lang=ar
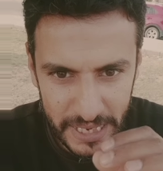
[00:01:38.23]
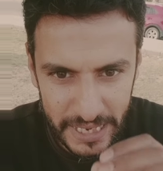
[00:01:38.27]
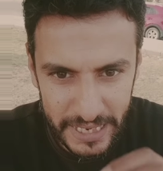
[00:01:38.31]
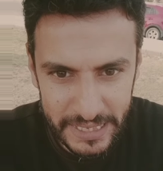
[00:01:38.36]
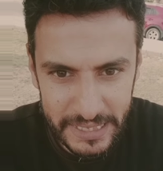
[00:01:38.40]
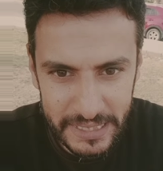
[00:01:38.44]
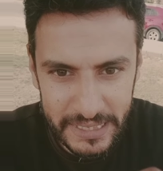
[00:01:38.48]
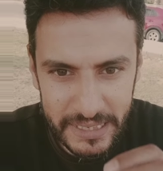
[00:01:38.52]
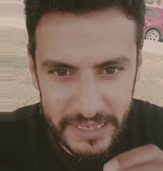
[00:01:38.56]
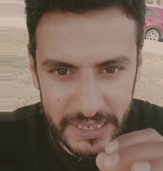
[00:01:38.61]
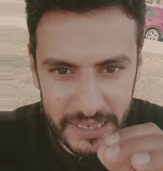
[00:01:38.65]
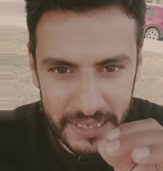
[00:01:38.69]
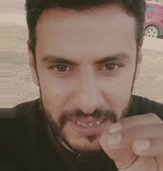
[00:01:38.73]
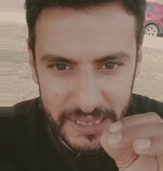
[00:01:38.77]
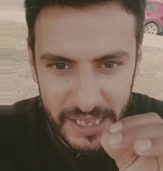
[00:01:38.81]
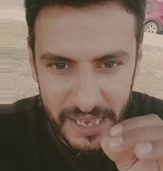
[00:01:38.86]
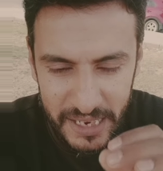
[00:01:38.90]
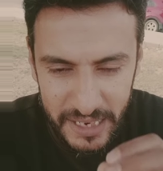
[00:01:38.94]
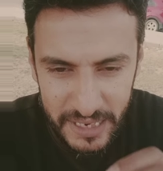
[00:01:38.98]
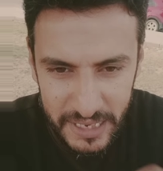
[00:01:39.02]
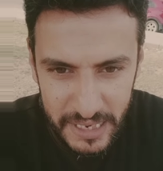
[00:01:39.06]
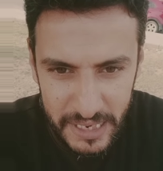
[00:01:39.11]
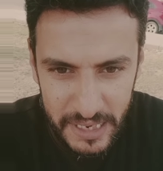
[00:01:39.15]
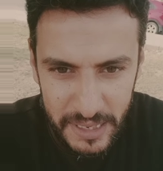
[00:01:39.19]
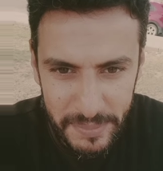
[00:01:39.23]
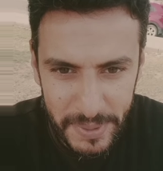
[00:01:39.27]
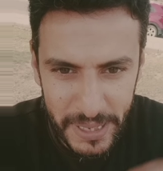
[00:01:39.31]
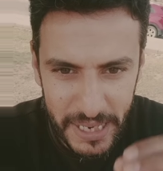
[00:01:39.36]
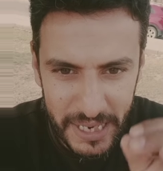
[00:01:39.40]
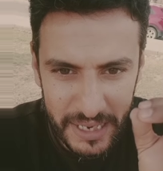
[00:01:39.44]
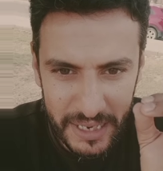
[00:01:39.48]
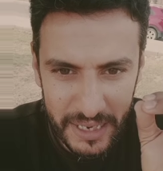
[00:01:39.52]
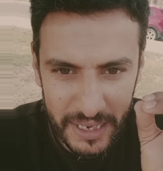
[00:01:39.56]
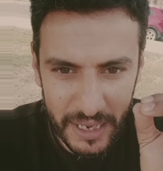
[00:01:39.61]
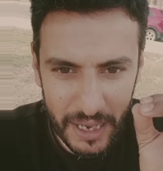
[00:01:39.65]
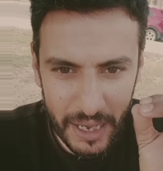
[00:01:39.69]
انت
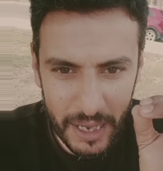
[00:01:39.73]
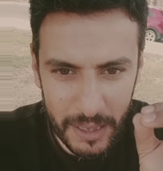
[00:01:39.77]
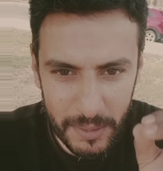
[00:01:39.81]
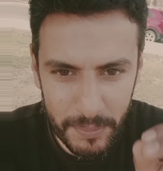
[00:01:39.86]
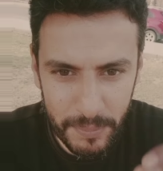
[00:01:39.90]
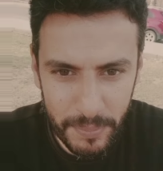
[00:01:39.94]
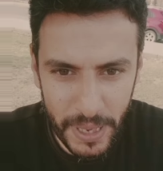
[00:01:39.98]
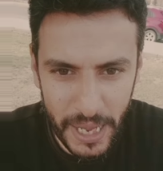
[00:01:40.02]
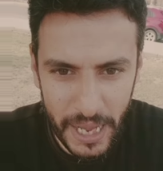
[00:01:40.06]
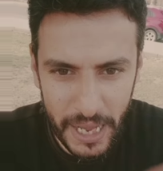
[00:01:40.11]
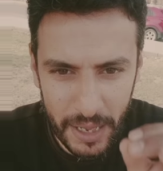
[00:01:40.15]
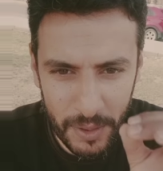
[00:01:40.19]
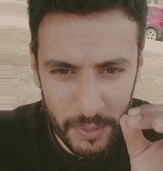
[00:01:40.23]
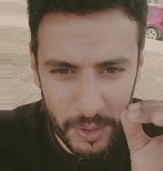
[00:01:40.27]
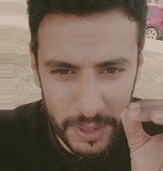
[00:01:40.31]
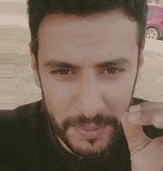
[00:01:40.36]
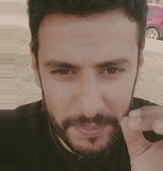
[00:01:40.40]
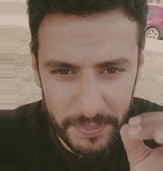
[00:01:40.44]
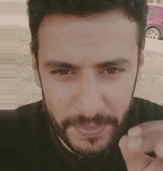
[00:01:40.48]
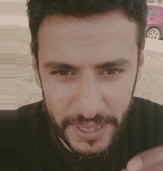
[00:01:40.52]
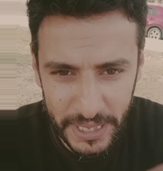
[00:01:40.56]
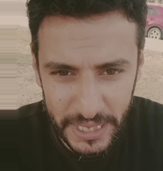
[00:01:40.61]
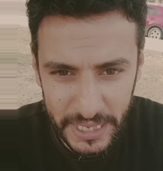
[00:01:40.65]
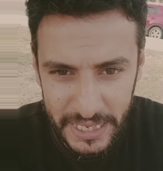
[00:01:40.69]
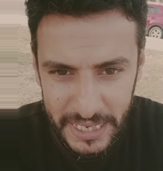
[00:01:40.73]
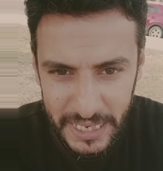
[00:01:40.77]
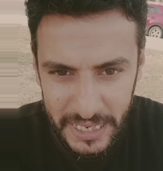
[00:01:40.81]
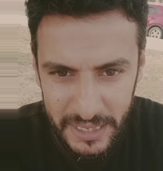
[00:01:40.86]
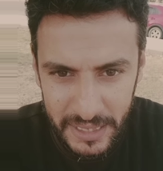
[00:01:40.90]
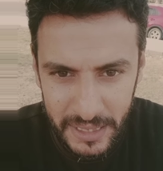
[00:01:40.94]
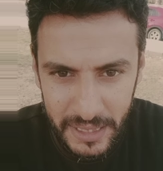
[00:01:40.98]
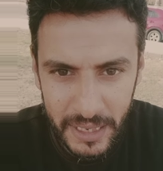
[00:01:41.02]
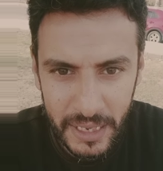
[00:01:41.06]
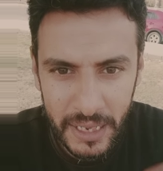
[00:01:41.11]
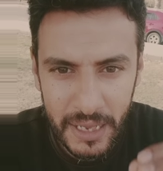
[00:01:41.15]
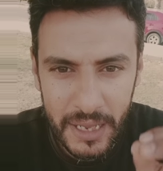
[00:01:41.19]
تركيبك 44
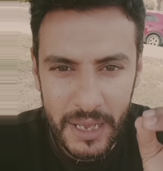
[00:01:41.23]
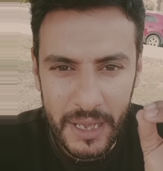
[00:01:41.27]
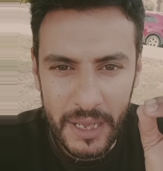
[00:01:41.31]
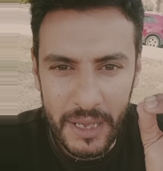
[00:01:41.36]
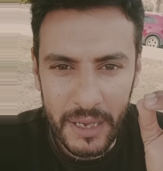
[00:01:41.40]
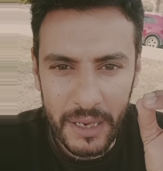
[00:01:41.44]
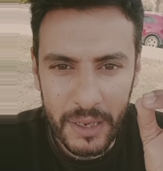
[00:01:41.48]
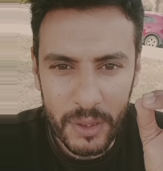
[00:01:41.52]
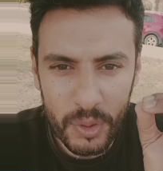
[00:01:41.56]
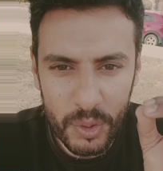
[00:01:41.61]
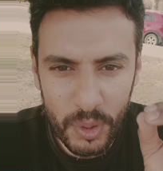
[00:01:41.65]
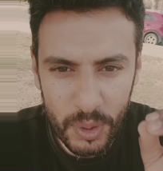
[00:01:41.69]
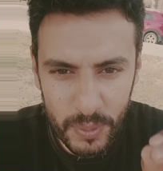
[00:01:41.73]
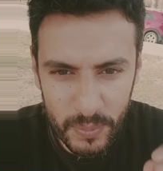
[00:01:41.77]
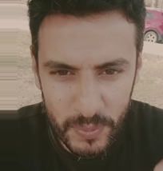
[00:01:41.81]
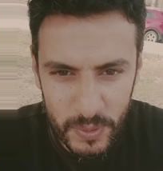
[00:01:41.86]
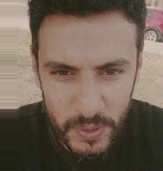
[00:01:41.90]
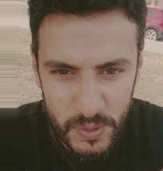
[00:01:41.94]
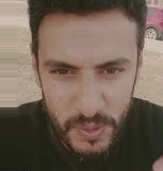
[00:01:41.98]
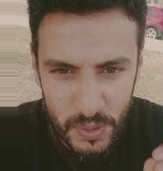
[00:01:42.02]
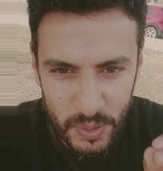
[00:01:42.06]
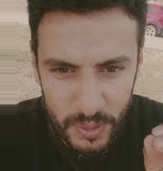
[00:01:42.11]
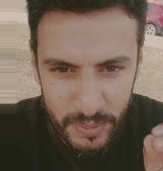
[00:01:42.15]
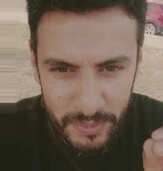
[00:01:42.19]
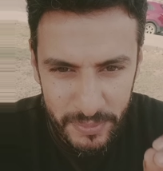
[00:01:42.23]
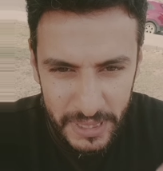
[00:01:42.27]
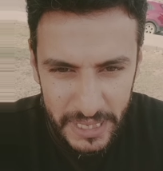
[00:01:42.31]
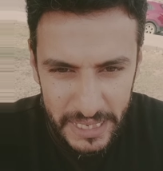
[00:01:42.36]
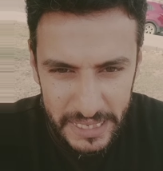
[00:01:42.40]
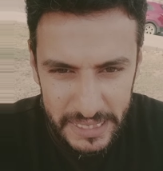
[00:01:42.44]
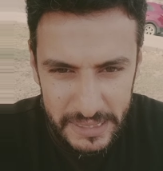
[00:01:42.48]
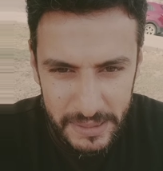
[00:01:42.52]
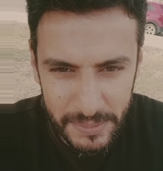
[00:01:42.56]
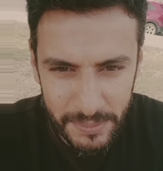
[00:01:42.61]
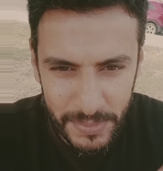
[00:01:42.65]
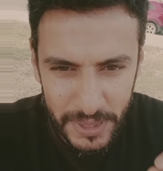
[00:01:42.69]
كروموسوم
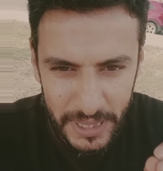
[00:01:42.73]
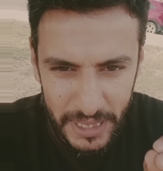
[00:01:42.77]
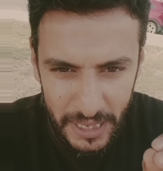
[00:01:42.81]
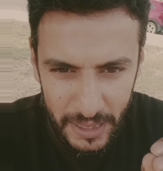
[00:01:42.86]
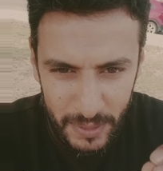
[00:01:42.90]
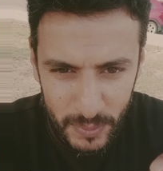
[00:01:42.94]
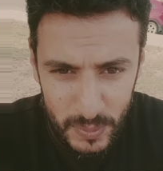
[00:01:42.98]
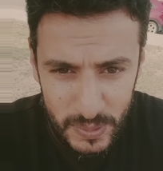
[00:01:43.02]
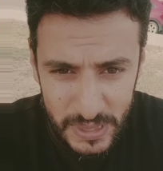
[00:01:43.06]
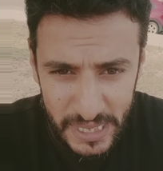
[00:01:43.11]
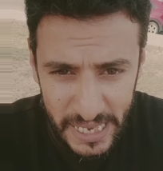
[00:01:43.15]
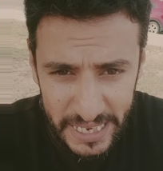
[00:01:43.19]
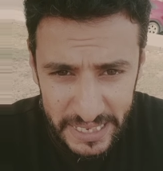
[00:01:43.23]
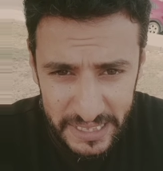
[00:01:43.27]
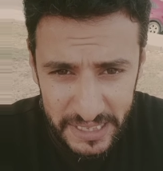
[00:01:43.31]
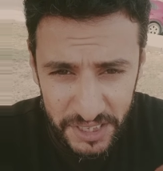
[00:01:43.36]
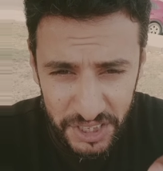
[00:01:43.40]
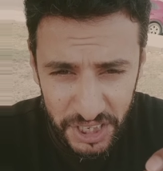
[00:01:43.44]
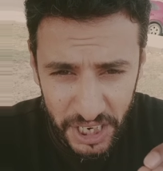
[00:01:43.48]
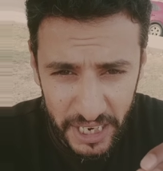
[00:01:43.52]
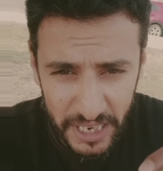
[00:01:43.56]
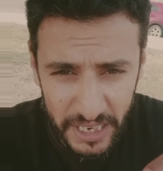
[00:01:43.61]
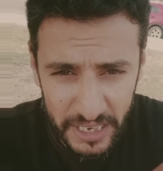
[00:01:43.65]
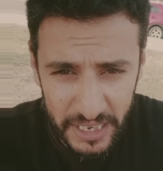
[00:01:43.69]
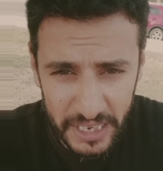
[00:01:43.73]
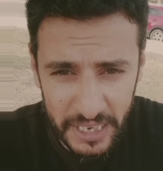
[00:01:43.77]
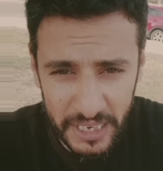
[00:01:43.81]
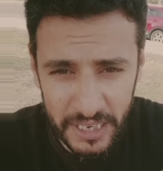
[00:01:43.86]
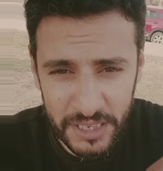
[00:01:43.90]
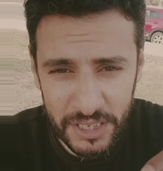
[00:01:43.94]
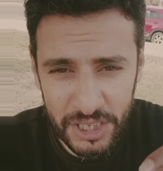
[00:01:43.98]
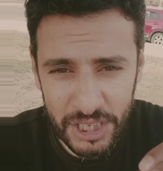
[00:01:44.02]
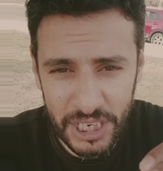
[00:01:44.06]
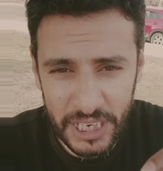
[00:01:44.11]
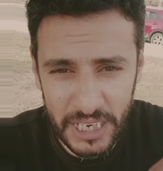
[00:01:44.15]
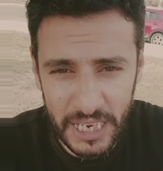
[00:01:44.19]
جسمي او ذاتي
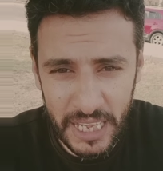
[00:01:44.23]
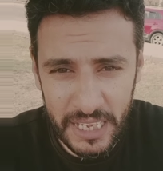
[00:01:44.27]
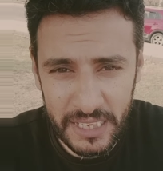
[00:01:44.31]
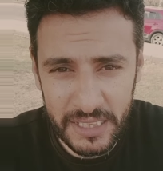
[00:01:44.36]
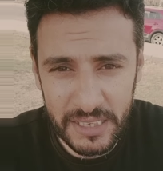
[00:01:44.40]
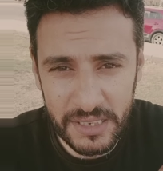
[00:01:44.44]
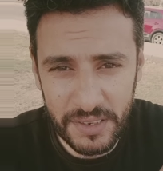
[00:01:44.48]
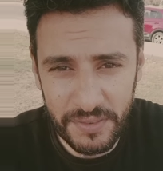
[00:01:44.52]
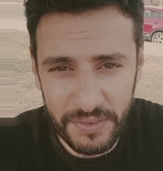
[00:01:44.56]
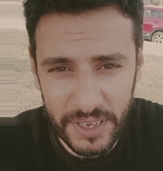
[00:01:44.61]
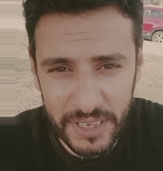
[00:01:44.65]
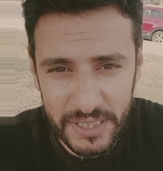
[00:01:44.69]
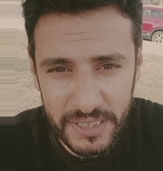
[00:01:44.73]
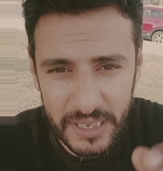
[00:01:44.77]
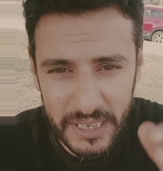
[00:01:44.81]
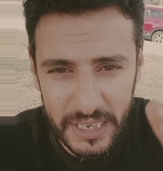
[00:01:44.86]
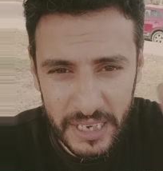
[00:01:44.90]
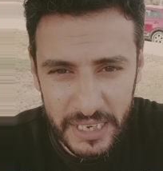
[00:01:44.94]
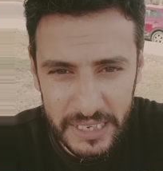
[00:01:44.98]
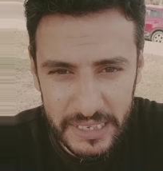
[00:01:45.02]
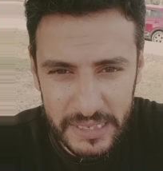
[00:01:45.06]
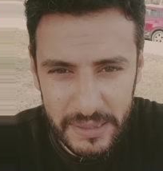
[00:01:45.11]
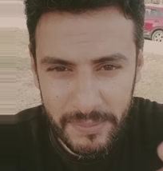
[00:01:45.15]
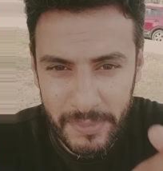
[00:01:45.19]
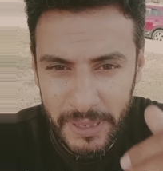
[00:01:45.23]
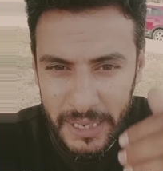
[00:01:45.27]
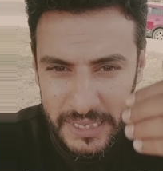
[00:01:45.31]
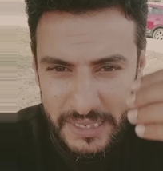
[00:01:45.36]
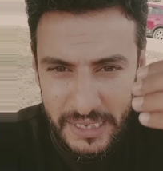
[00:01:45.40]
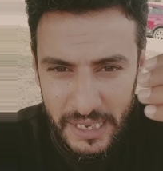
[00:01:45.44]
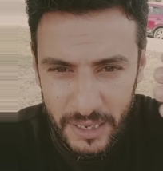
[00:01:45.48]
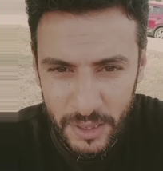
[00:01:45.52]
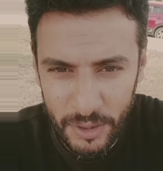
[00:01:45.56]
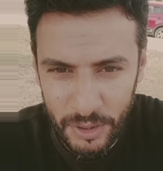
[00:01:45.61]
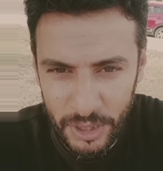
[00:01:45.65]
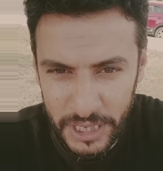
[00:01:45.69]
شايلين جينات صفاتك الجسميه
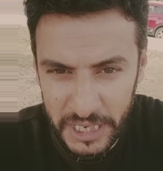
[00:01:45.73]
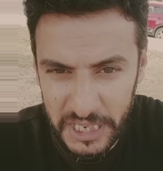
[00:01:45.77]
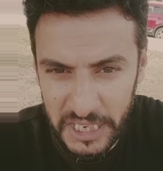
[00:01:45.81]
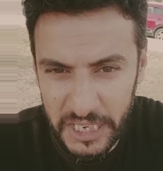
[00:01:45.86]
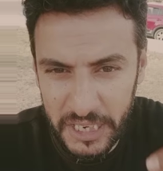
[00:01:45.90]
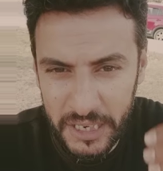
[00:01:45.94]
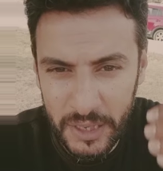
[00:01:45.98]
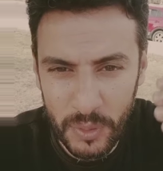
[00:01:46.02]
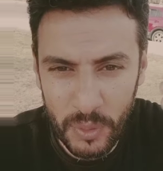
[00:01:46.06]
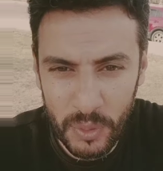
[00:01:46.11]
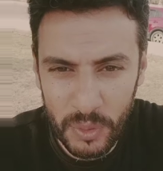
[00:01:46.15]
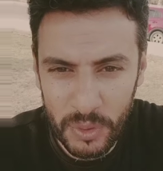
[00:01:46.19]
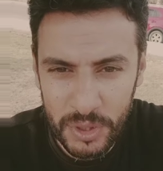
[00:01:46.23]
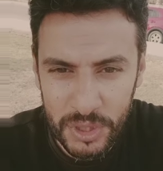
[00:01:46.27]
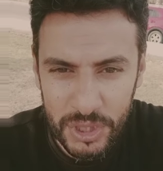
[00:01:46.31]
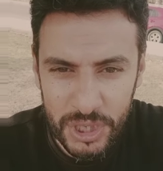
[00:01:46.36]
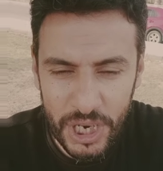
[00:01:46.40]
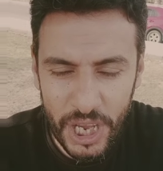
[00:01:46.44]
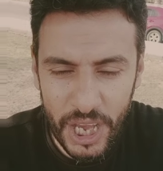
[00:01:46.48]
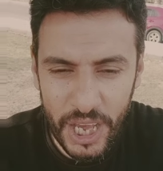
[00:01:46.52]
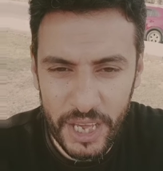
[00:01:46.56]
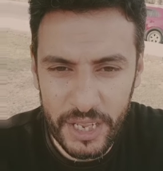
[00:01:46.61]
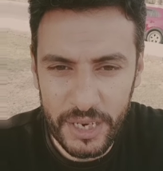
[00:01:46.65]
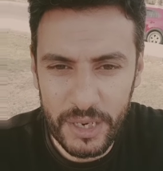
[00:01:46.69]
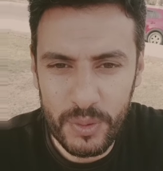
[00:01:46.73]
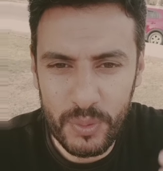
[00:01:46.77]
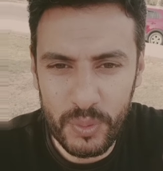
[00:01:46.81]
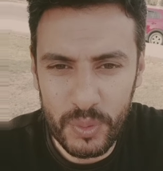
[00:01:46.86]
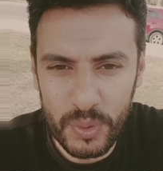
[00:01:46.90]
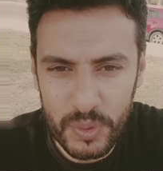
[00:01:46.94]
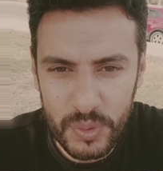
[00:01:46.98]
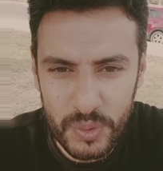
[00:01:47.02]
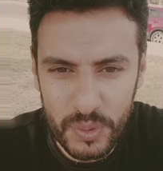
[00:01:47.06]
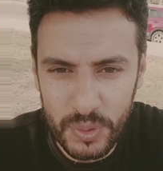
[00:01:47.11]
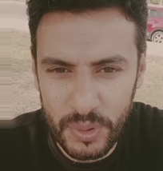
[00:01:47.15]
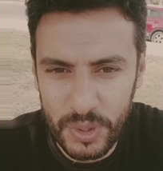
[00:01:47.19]
زي لون عينيك ولون شعرك
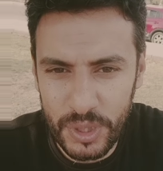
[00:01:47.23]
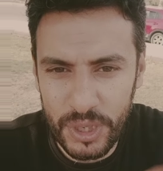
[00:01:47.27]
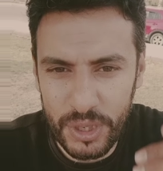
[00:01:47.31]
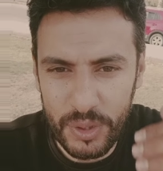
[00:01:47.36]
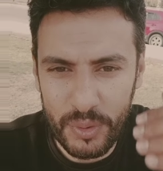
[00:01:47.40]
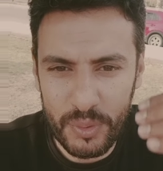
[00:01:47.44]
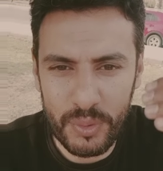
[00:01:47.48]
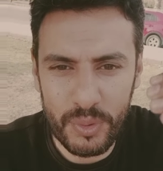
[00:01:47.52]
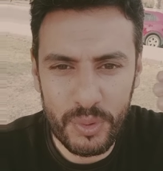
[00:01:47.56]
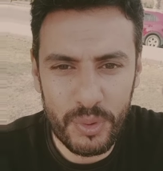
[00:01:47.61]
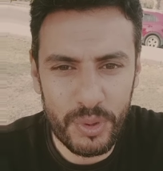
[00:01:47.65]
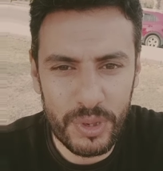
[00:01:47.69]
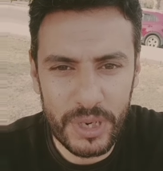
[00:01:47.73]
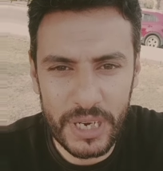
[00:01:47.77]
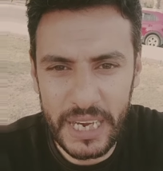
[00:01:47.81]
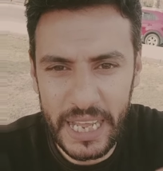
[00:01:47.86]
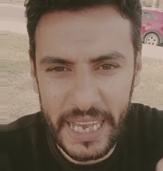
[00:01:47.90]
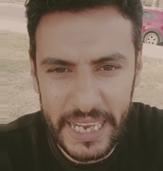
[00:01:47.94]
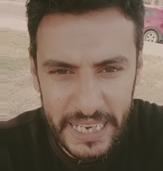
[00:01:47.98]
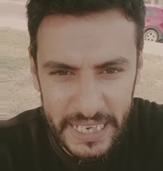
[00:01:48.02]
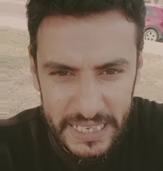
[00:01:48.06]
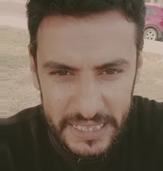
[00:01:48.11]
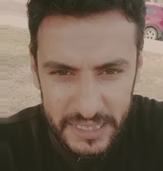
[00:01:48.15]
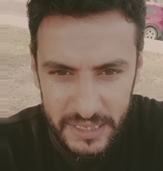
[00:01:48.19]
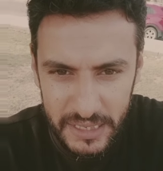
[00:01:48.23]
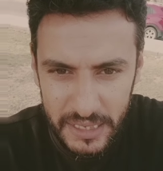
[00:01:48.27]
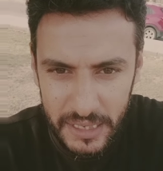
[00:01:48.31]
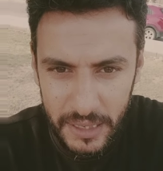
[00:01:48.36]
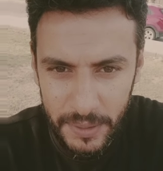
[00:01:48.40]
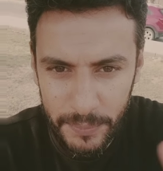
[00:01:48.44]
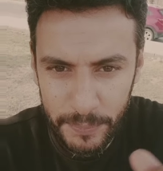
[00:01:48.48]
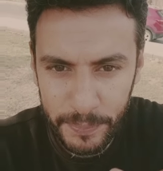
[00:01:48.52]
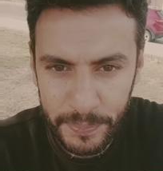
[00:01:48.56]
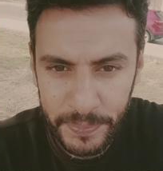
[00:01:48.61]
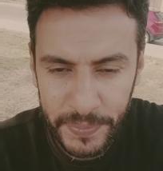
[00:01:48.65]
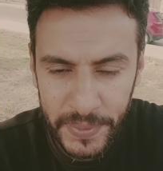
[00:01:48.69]
وطولك وكل الحاجات دي